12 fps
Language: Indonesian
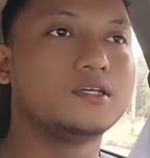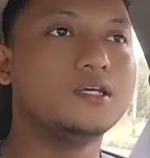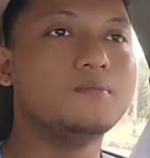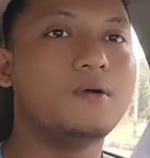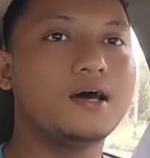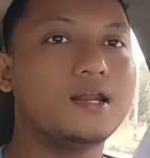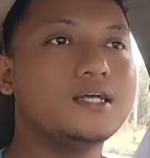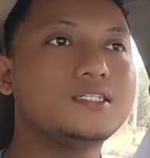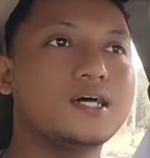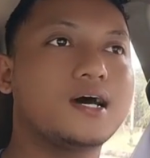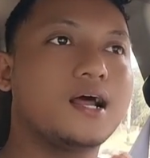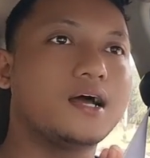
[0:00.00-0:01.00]
gimana
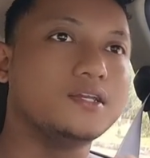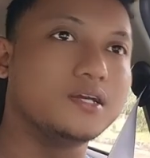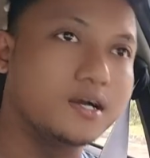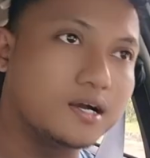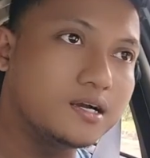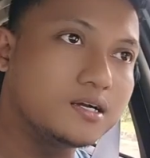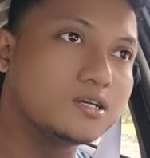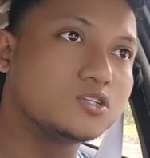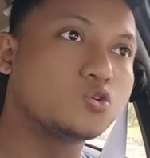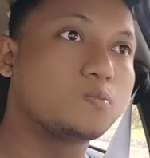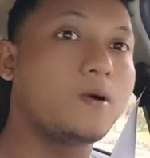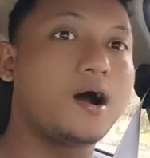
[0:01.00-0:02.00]
caranya
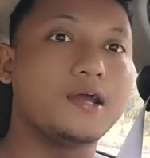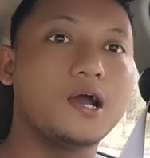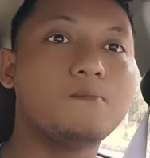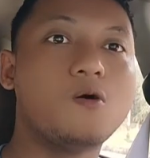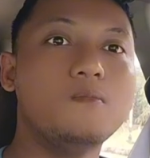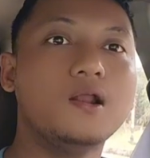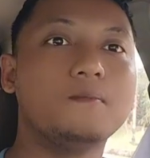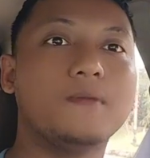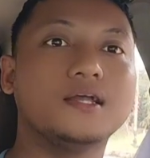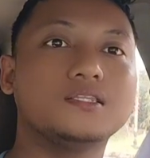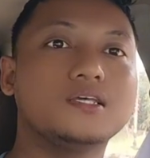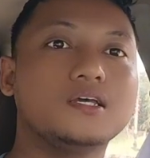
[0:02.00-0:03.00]
supaya mobil
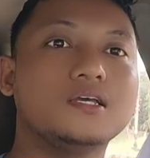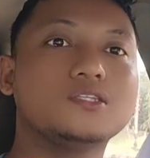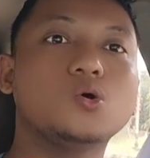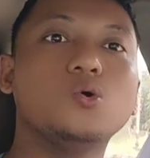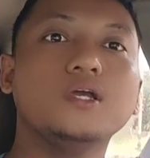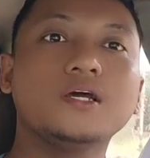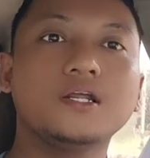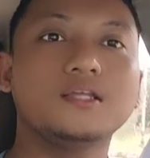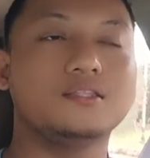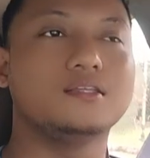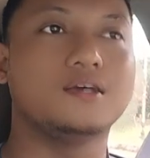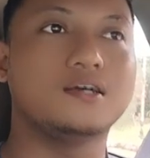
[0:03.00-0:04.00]
Matic itu
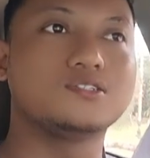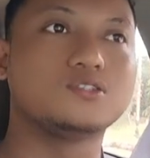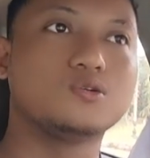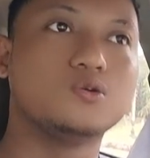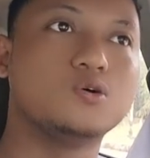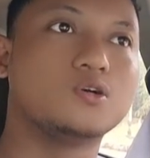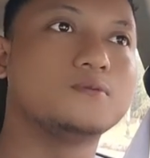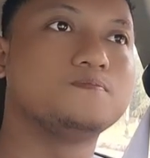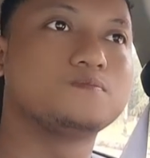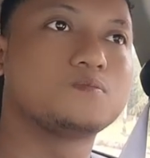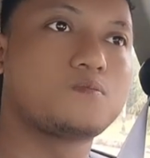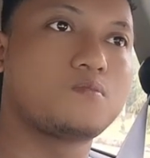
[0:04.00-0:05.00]
irit ya sedulur.
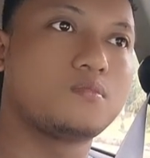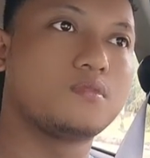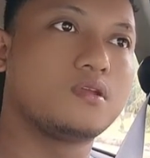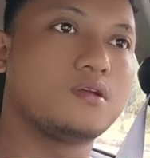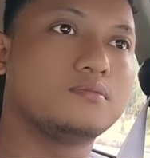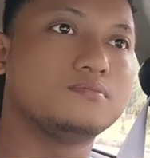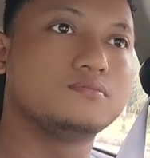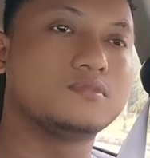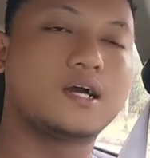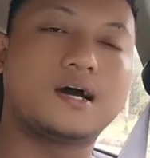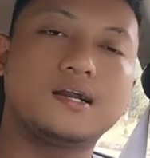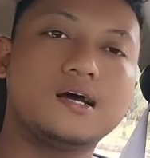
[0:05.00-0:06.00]

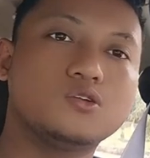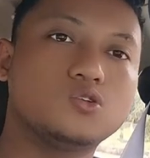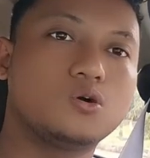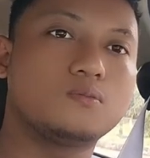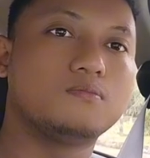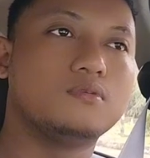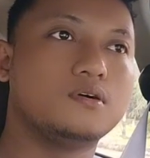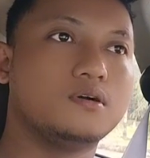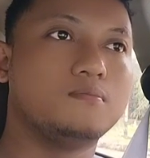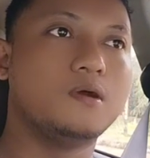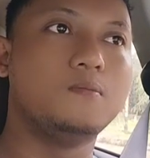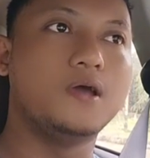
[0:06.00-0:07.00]
Karena untuk
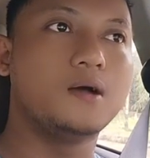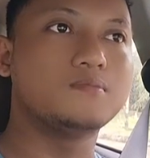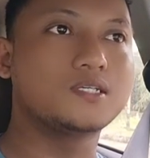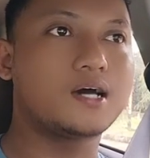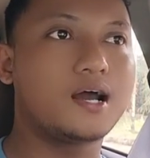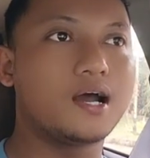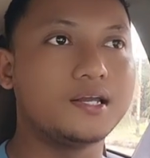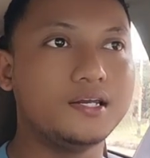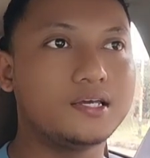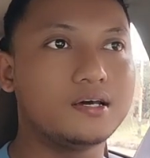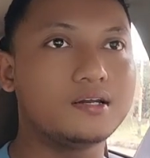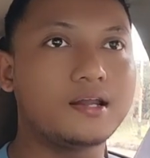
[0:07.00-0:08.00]
BBM sekarang
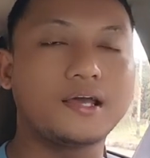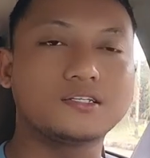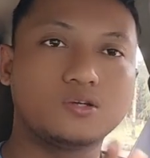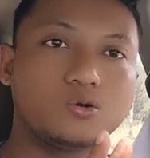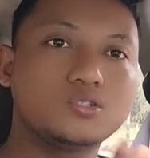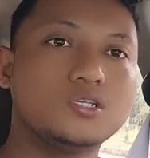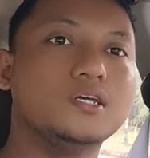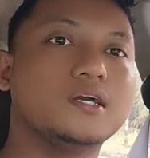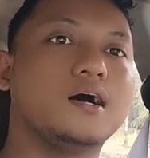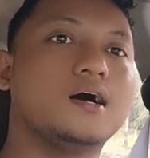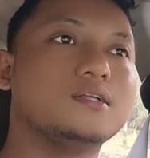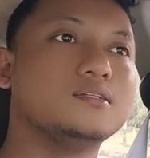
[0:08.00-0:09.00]
ini kan naik terus nih
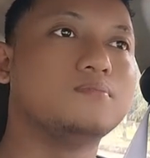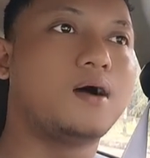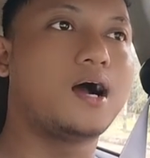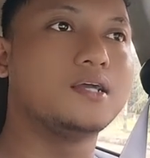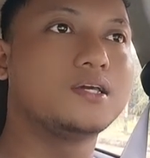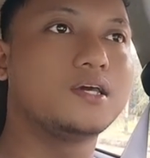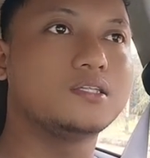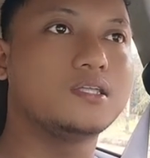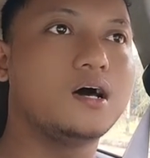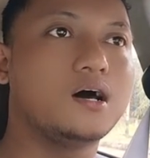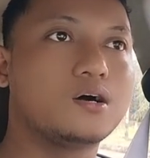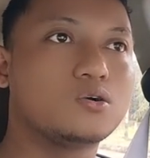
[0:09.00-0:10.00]
kan, makanya kita
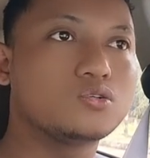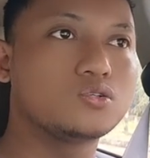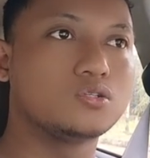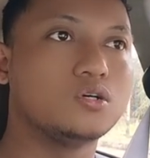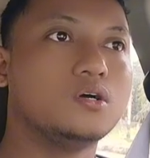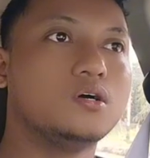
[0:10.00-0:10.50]
harus